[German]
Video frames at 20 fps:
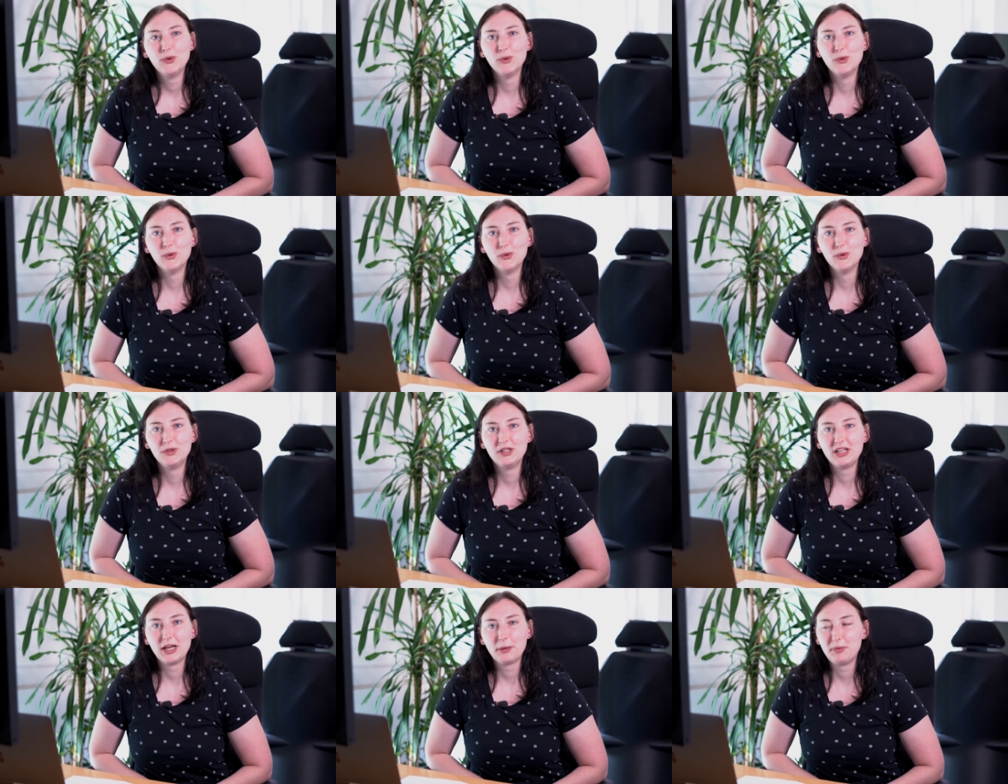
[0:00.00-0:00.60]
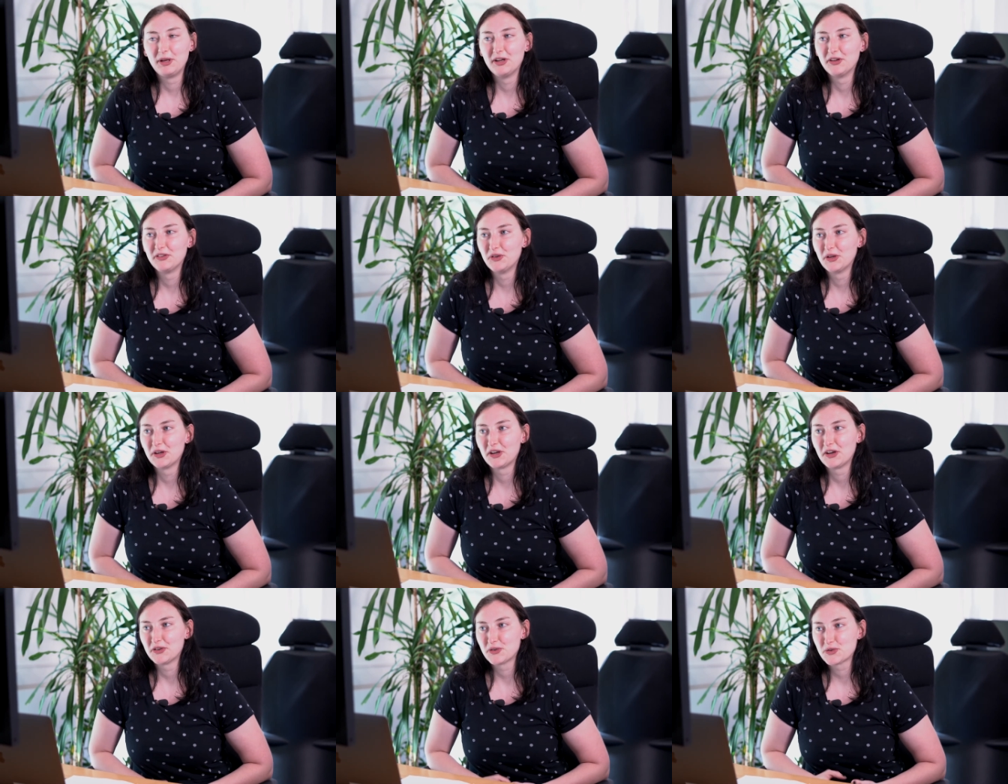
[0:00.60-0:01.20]
Und ich bin
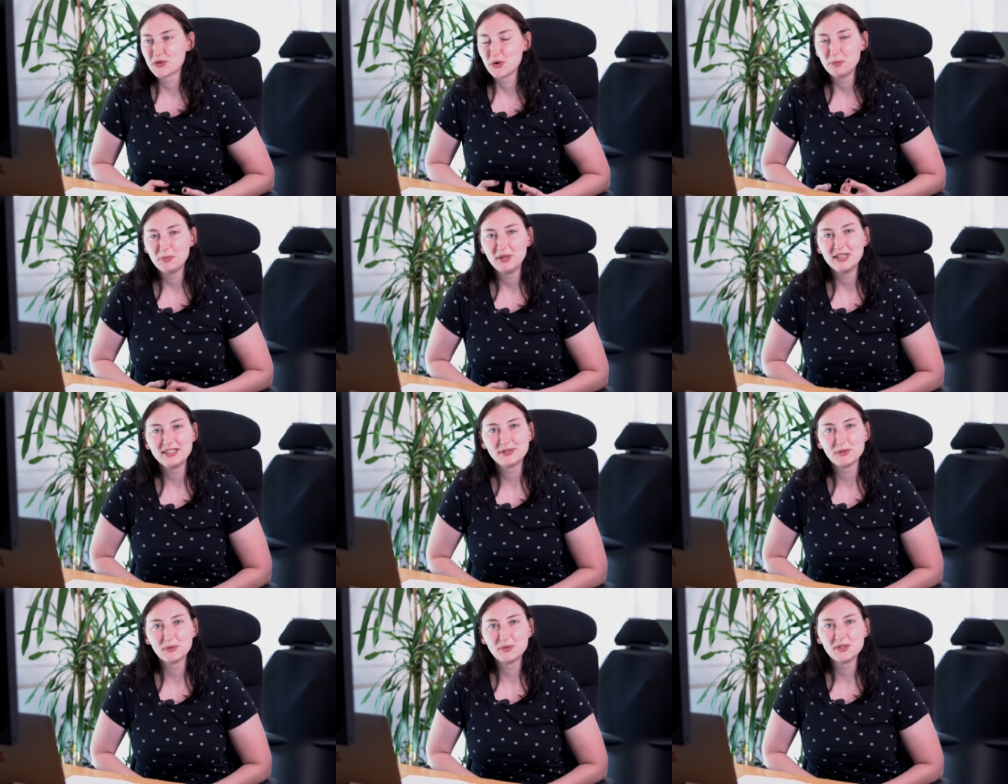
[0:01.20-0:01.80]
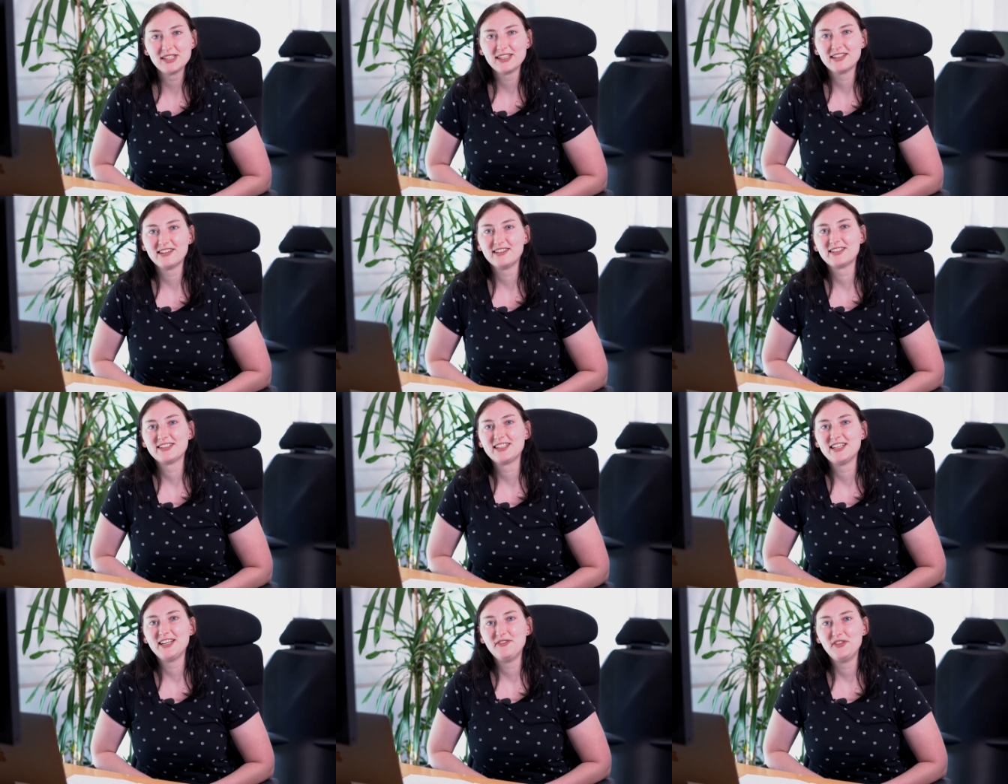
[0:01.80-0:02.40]
natürlich schon ein bisschen
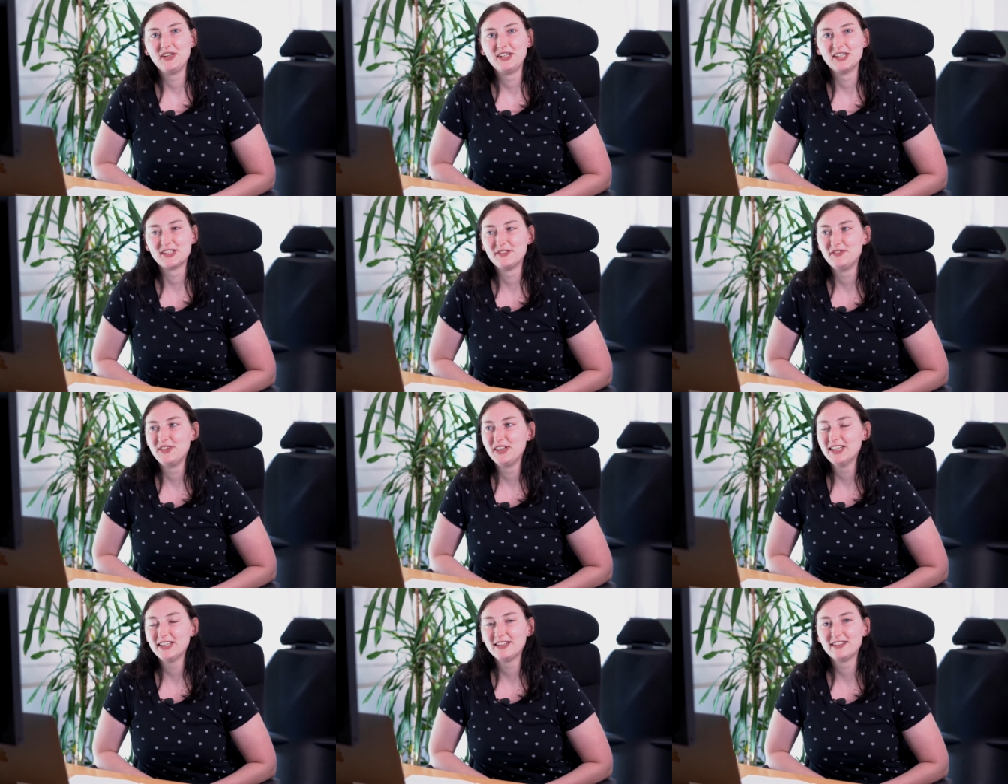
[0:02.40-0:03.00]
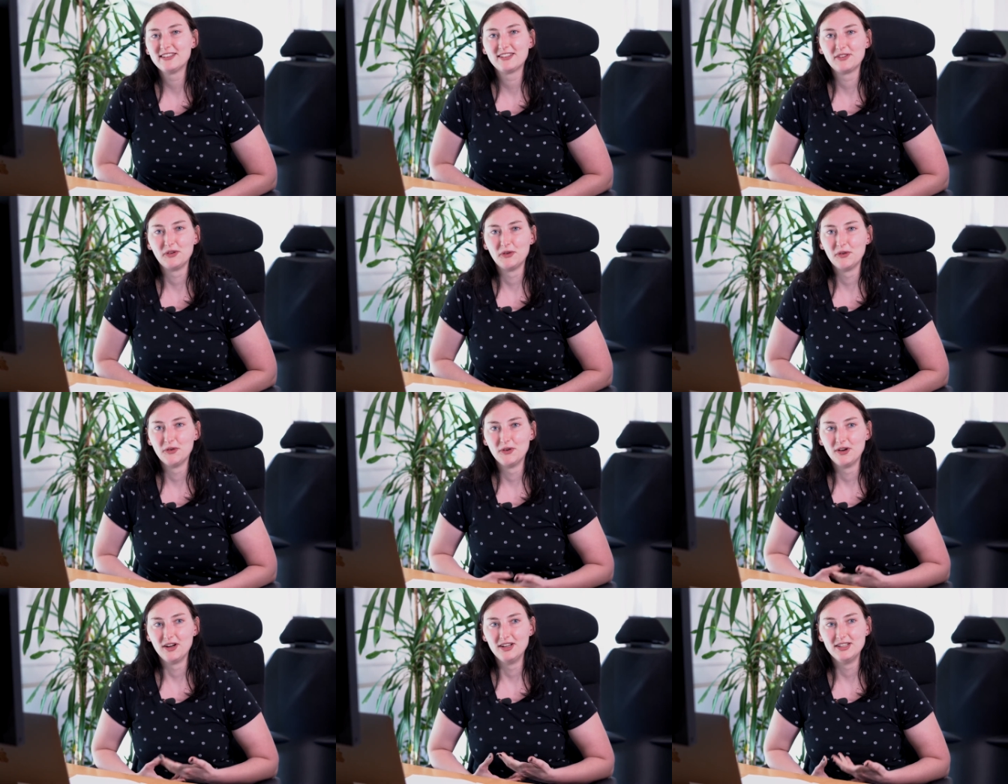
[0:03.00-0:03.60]
unsicher, gewesen, wie das wird,
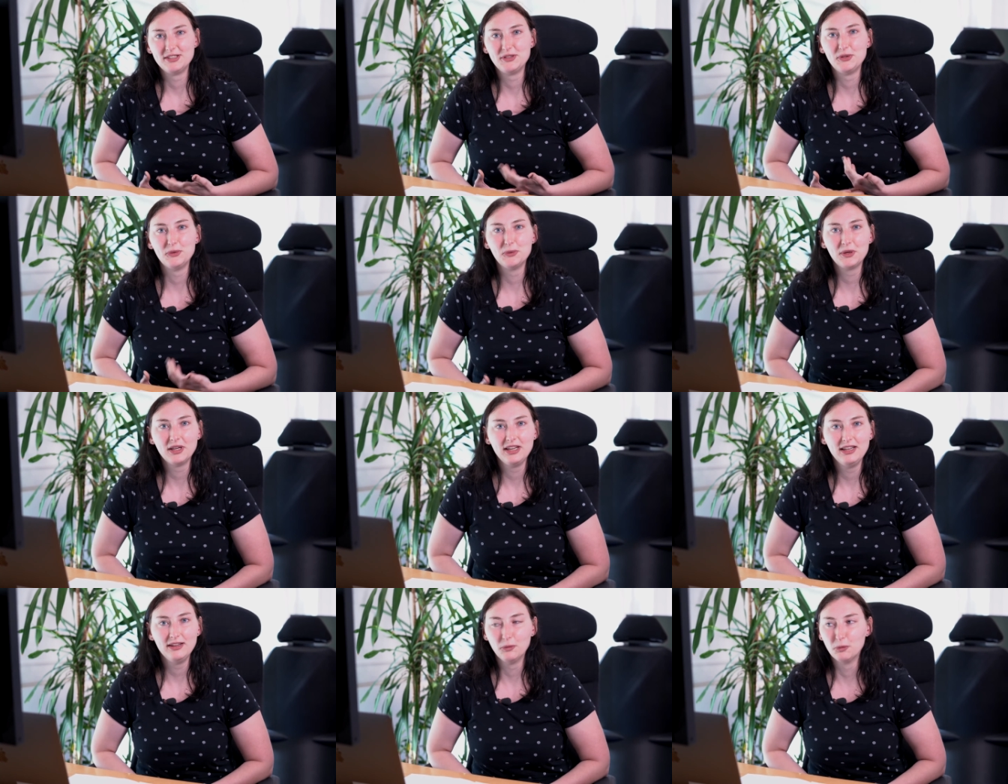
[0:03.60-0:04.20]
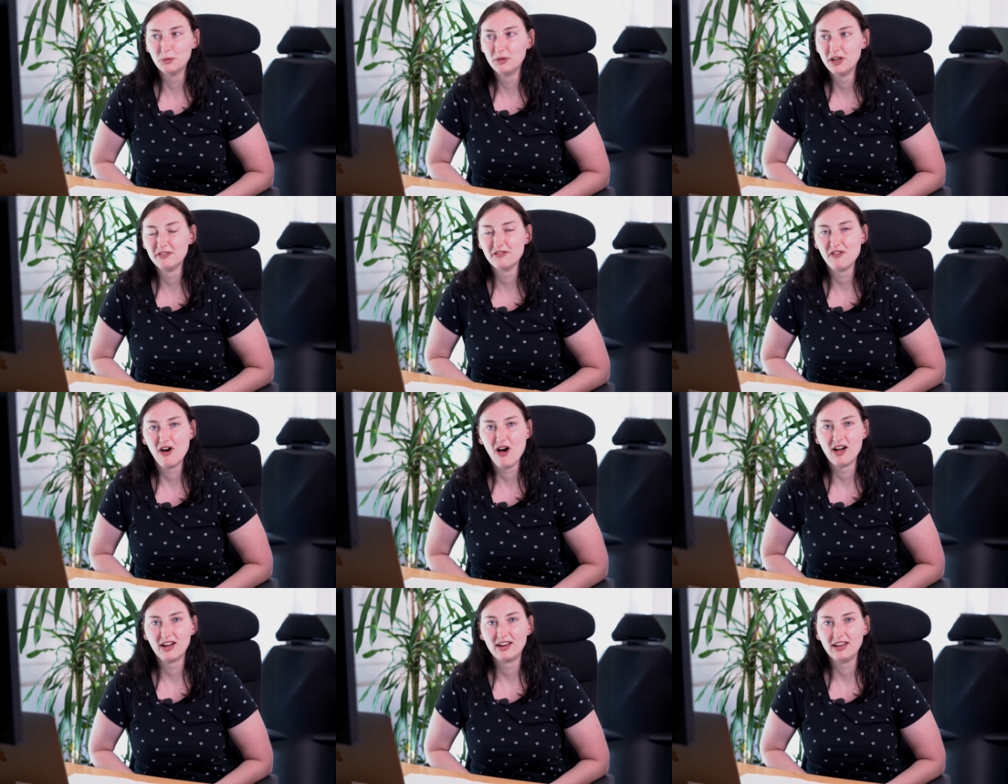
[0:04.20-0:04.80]
so als junge,
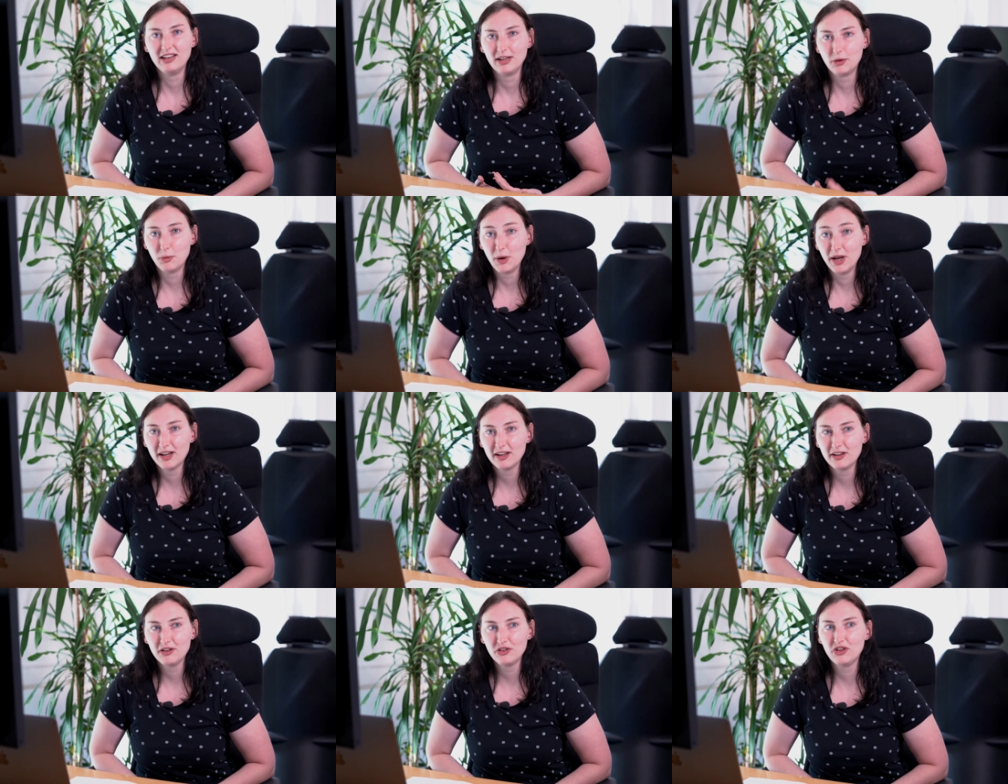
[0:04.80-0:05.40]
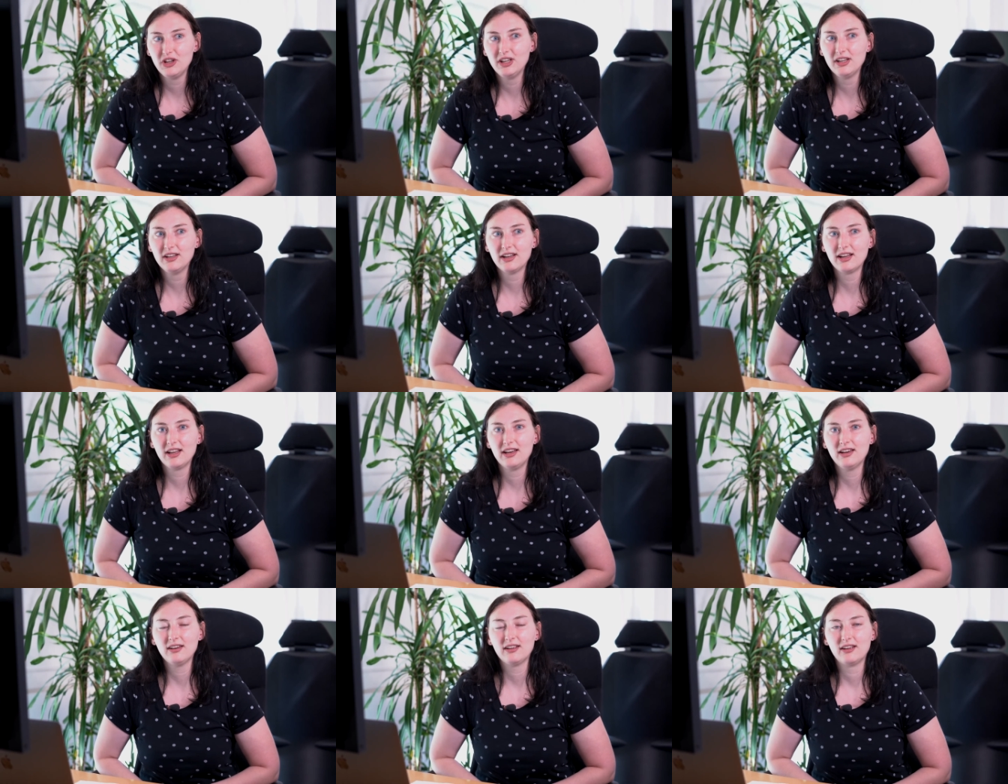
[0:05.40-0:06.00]
unerfahrene
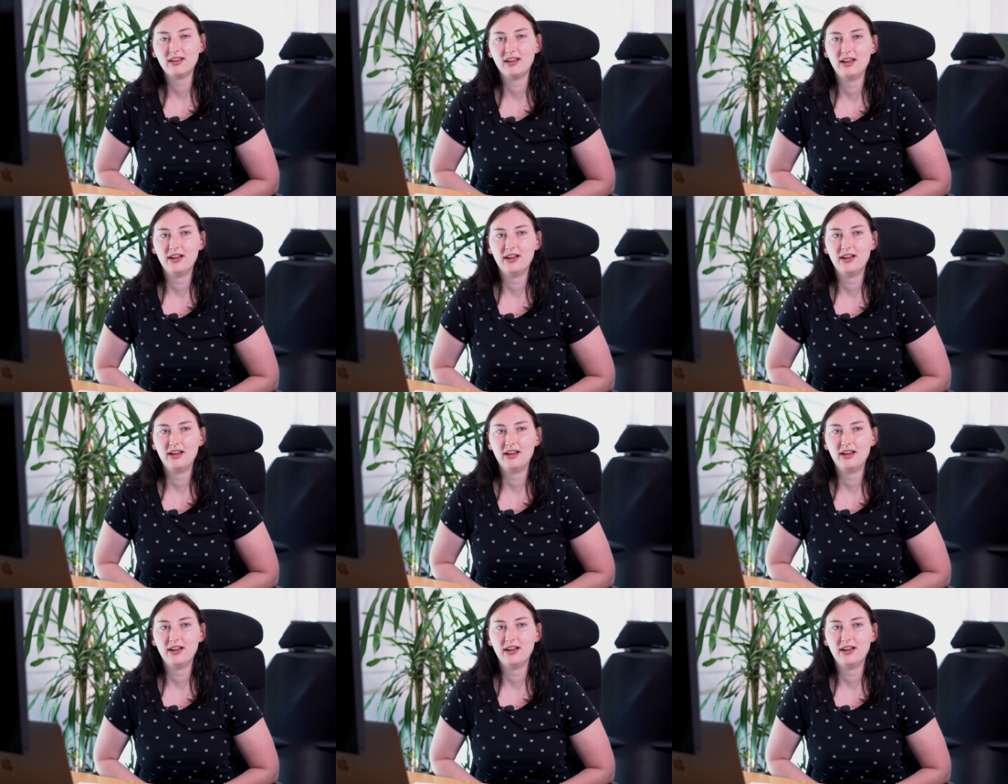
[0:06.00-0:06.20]
Quereinsteigerin.